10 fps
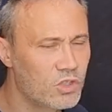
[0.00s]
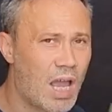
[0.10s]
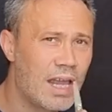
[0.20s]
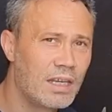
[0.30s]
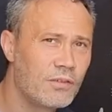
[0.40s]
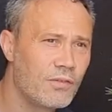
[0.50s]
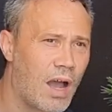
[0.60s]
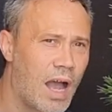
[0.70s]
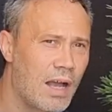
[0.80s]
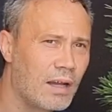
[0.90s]
Già anni
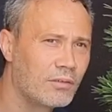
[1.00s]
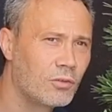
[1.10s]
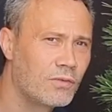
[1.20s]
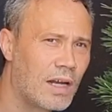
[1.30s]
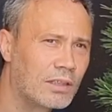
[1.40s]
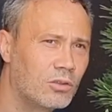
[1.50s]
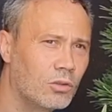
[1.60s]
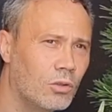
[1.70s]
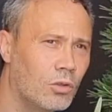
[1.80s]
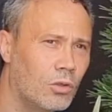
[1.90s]
fa avevo
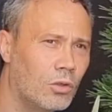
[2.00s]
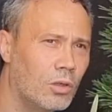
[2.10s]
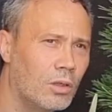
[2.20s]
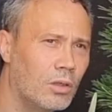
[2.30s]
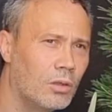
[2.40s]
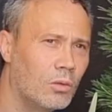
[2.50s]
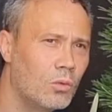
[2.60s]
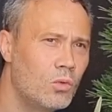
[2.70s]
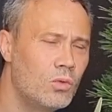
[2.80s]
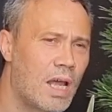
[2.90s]
fatto
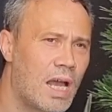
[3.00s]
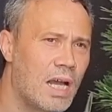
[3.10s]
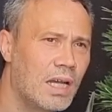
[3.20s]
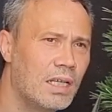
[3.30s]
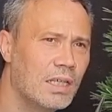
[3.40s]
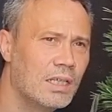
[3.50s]
eh, una